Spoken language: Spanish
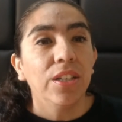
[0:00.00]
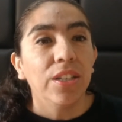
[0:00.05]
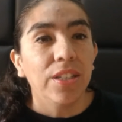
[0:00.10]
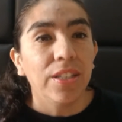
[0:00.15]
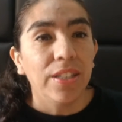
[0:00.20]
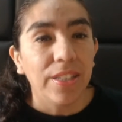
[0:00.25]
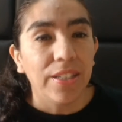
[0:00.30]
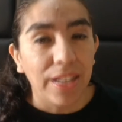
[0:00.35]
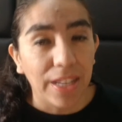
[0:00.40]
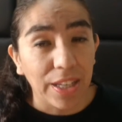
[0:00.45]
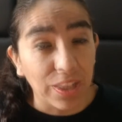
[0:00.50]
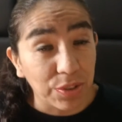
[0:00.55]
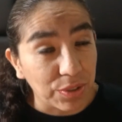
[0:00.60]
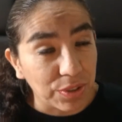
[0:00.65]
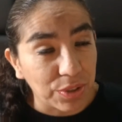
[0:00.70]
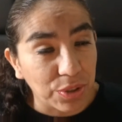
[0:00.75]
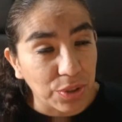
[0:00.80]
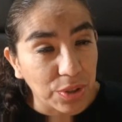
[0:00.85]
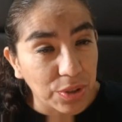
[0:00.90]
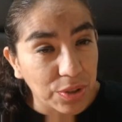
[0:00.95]
Eso es
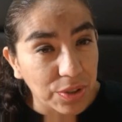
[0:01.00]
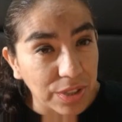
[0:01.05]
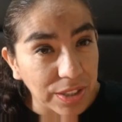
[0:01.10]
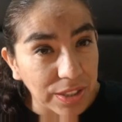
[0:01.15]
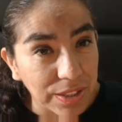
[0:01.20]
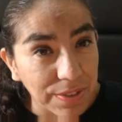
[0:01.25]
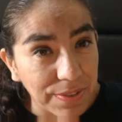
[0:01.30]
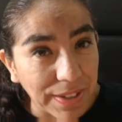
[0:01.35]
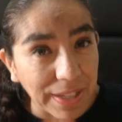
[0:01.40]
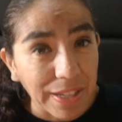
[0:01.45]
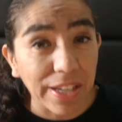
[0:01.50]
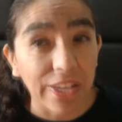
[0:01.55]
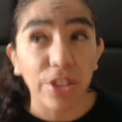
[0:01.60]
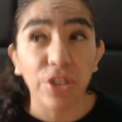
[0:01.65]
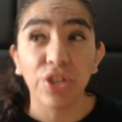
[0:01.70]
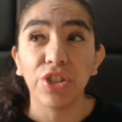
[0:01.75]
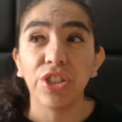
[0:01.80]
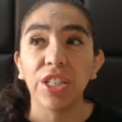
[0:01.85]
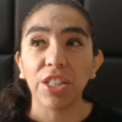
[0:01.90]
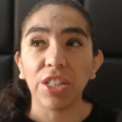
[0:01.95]
todo con este fangirleo
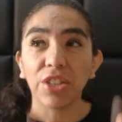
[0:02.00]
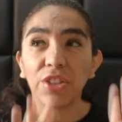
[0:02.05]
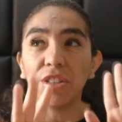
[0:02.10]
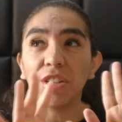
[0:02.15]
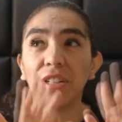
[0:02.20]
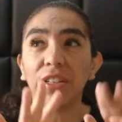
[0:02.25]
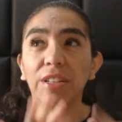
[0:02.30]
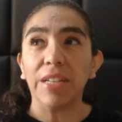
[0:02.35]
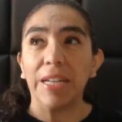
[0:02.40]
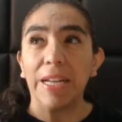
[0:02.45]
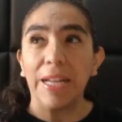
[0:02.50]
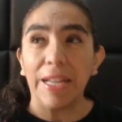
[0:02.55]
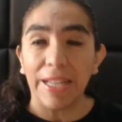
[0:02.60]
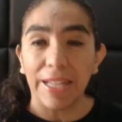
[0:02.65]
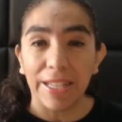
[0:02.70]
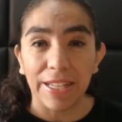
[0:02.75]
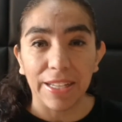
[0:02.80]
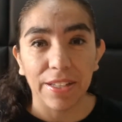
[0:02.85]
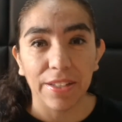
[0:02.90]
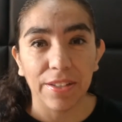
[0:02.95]
chiquito.
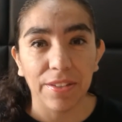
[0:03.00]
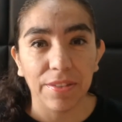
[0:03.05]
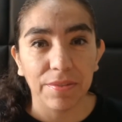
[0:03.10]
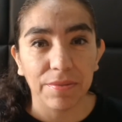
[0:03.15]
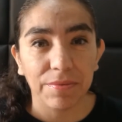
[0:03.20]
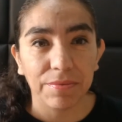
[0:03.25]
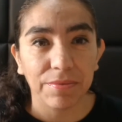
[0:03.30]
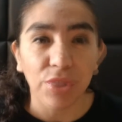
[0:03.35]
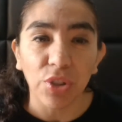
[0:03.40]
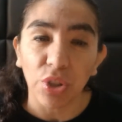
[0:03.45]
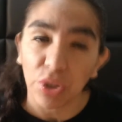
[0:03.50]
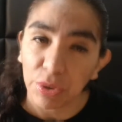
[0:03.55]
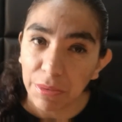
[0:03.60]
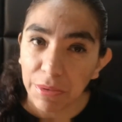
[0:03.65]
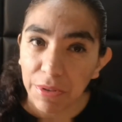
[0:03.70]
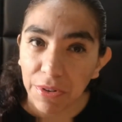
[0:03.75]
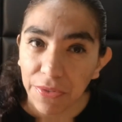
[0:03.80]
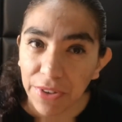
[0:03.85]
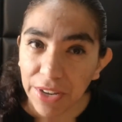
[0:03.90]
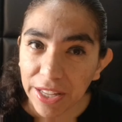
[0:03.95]
Yo soy y nos
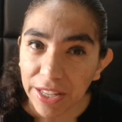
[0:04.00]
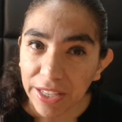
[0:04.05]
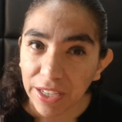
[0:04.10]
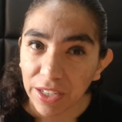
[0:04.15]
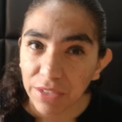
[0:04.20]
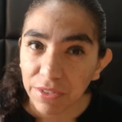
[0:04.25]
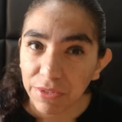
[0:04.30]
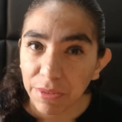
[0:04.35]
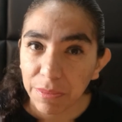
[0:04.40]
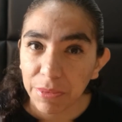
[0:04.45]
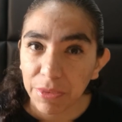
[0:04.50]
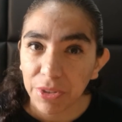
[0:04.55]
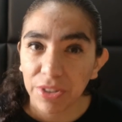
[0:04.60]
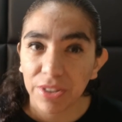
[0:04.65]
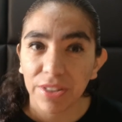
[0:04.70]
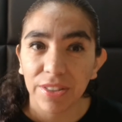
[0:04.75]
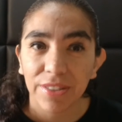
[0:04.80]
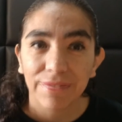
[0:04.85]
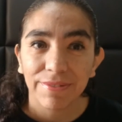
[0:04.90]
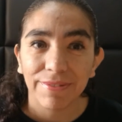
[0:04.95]
vemos
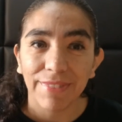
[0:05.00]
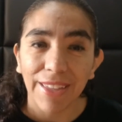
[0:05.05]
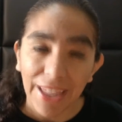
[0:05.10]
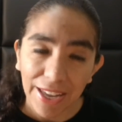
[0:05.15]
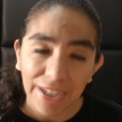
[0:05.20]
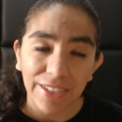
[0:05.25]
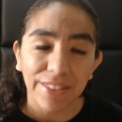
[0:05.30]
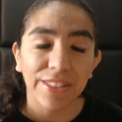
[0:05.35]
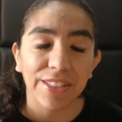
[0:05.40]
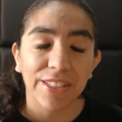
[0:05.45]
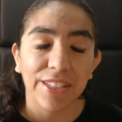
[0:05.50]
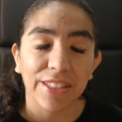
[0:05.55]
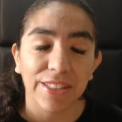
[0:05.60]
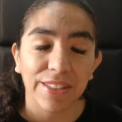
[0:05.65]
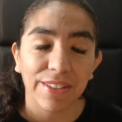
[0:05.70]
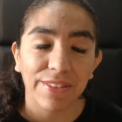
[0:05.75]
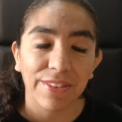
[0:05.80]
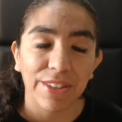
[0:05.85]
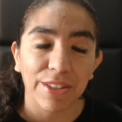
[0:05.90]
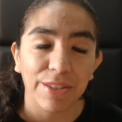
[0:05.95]
en el siguiente
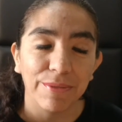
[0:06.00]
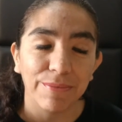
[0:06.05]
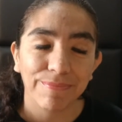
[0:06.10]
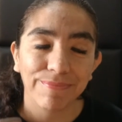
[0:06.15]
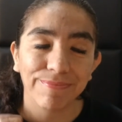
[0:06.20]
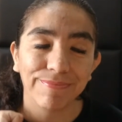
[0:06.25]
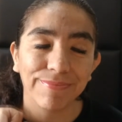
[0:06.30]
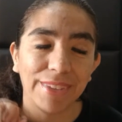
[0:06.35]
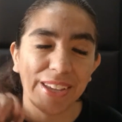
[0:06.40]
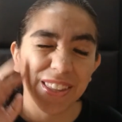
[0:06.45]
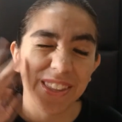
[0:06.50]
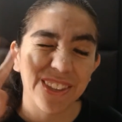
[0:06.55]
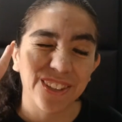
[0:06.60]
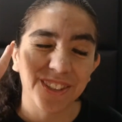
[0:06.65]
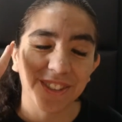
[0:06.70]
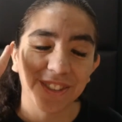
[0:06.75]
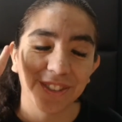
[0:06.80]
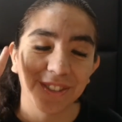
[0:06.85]
video. Adiós.